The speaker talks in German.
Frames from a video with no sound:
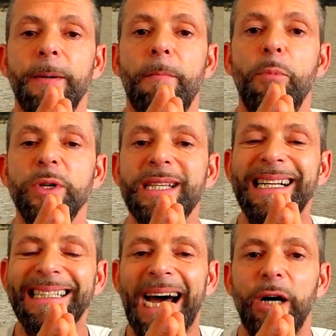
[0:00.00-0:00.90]

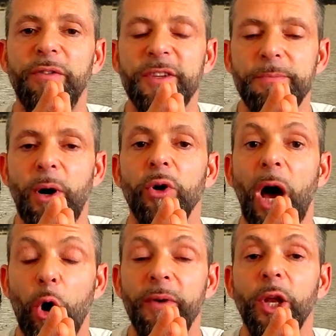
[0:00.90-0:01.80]
Muskeln aufzubauen,
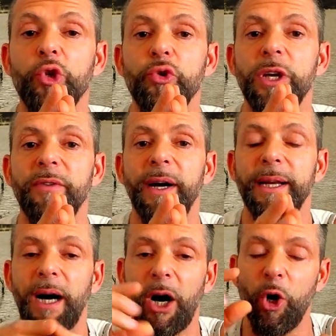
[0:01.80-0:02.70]
auch wieder ein Stückchen
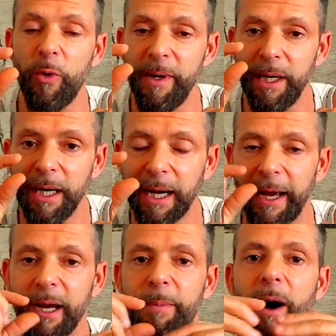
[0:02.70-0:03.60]
weiter. Auch wieder ein
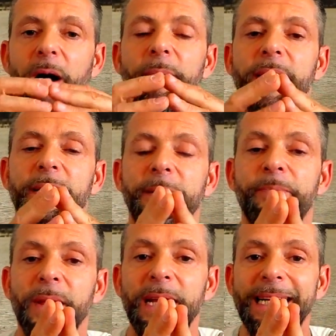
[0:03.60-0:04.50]
kleiner
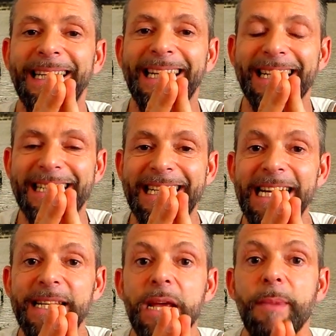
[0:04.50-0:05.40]
Parameter, den es
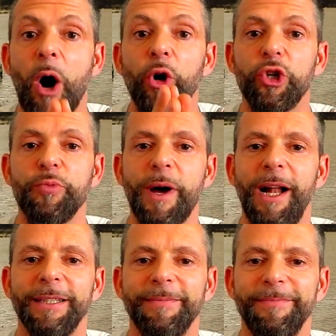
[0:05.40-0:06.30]
gilt im Auge zu
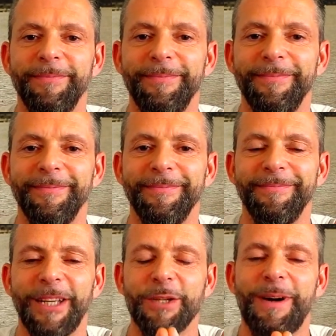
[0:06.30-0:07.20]
behalten.
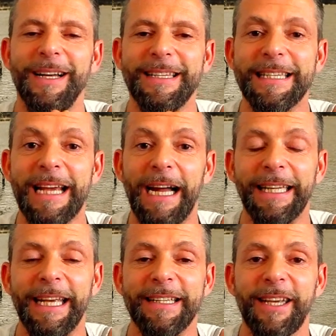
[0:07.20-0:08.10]
Das war's.
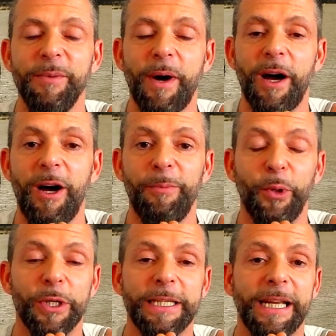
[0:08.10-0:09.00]
Andreas Riembacher,
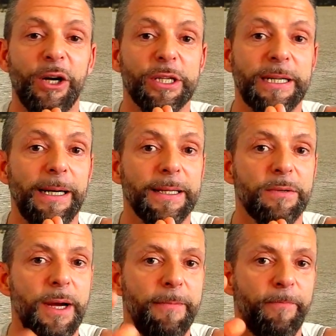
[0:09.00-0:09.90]
Börsentrainer aus
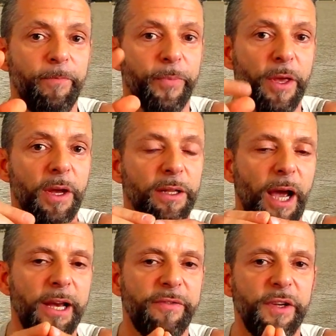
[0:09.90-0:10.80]
Karlsruhe.
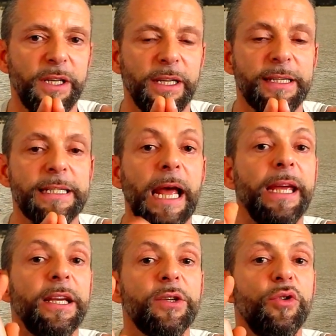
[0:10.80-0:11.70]
Deine Fitness,
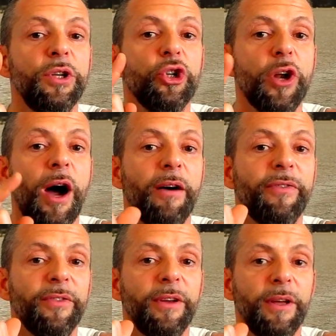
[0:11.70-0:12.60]
dein gesunder
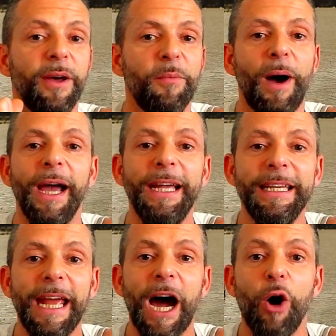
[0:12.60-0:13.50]
Schlaf,
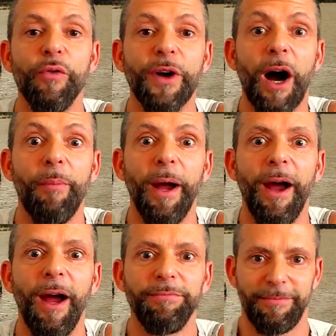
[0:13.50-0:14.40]
meine
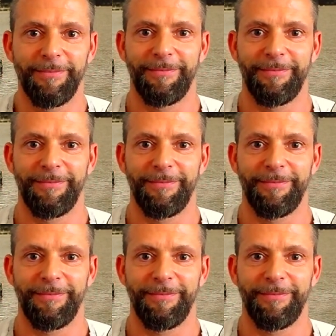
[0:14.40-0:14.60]
Aufgabe.